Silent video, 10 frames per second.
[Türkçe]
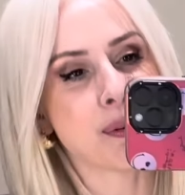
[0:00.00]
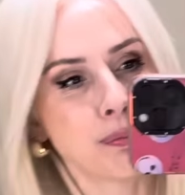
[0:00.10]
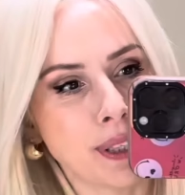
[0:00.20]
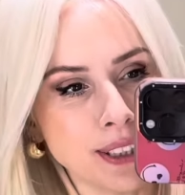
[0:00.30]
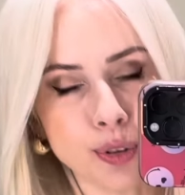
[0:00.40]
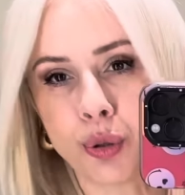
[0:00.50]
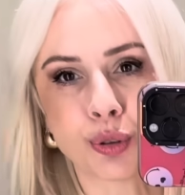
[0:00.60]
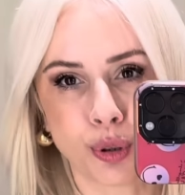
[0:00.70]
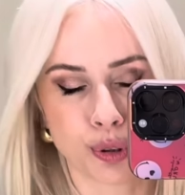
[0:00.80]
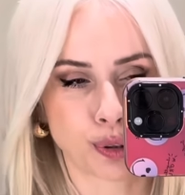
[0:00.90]
Beni çok
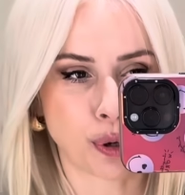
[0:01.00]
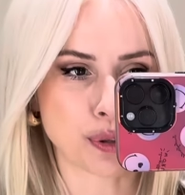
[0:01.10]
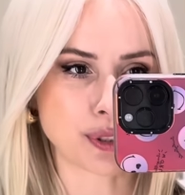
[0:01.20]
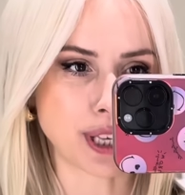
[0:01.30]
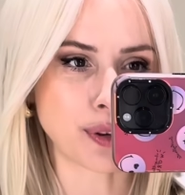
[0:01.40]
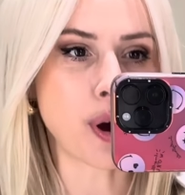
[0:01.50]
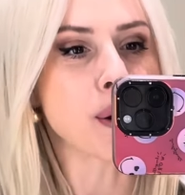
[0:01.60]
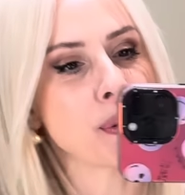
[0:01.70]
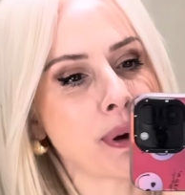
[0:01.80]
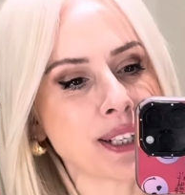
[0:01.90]
soluk gösteriyor
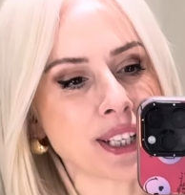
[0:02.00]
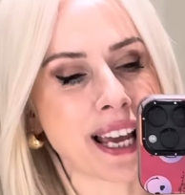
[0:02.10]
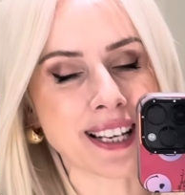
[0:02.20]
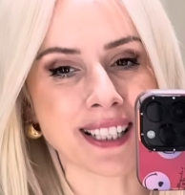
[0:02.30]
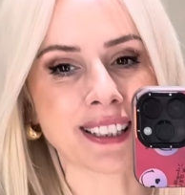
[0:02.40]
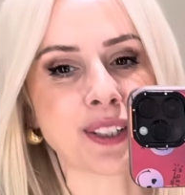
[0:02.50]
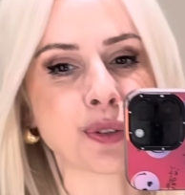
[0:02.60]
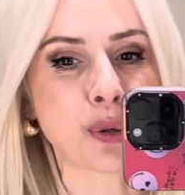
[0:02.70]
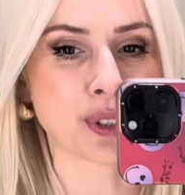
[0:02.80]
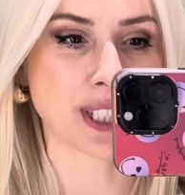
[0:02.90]
ama bence gerçekten
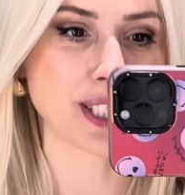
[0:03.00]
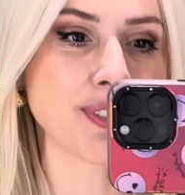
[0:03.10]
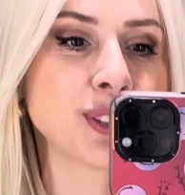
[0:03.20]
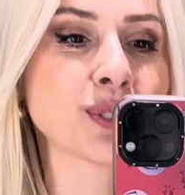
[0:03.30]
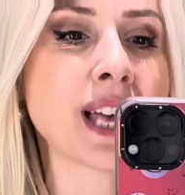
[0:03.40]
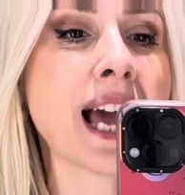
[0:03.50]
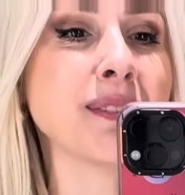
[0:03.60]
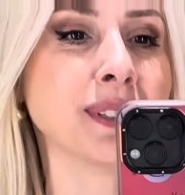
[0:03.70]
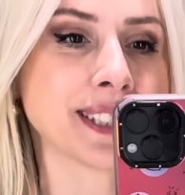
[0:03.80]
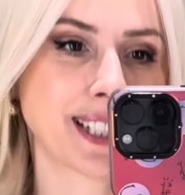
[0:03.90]
çok cici ve
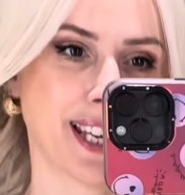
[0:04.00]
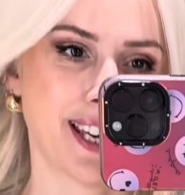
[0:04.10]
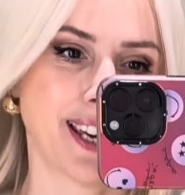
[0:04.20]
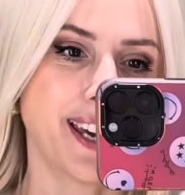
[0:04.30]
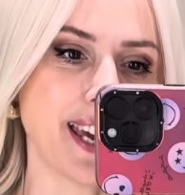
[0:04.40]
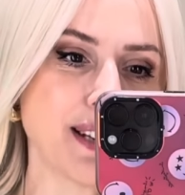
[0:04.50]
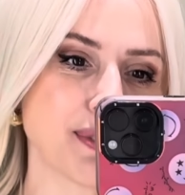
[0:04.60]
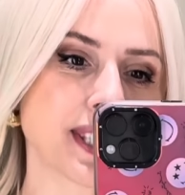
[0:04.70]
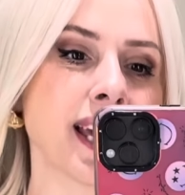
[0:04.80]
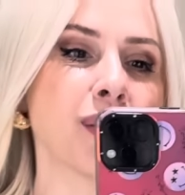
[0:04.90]
güzel bir elbise.